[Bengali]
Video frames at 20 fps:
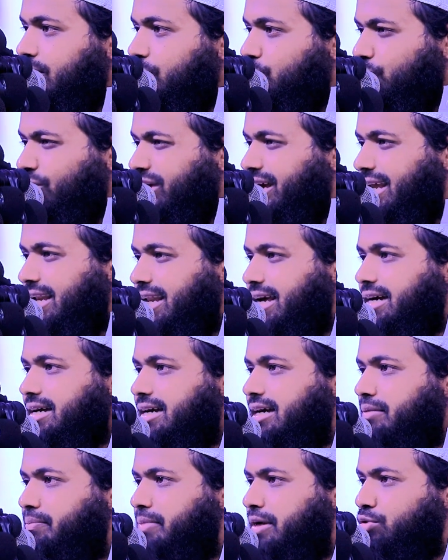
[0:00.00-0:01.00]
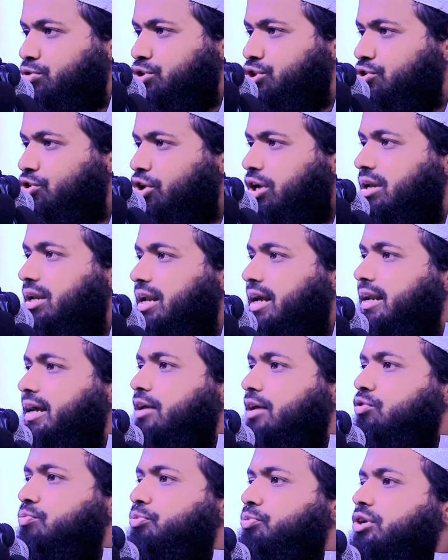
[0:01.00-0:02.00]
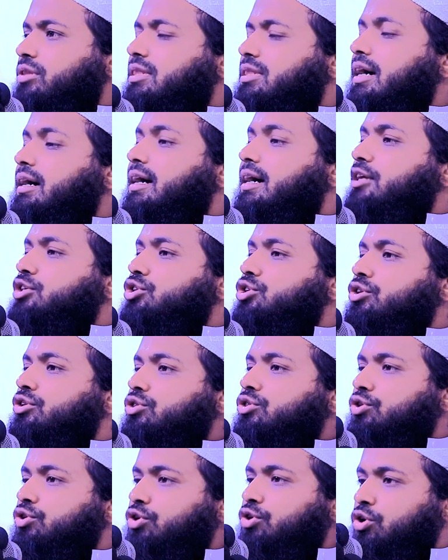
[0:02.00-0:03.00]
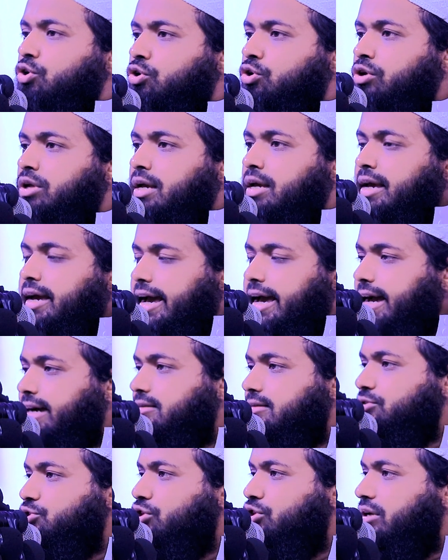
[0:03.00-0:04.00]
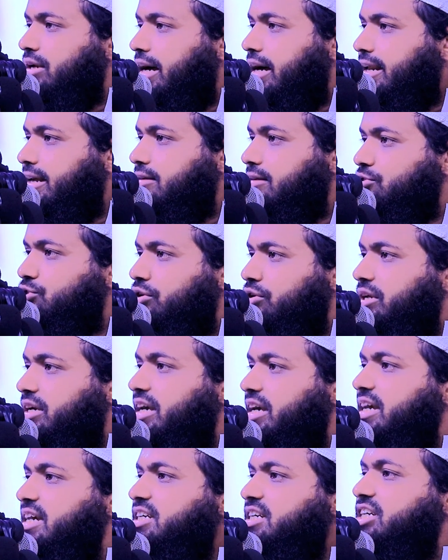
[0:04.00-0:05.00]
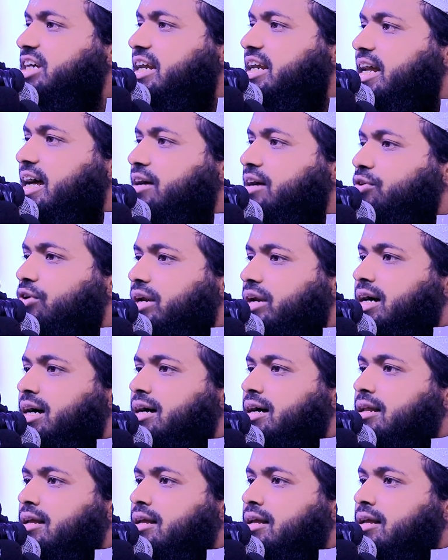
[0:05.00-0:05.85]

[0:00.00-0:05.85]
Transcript: কোন এলাকার মানুষ কল্যাণের উপর থাকার শর্ত হলো একজন আরেকজনকে হিংসা না করা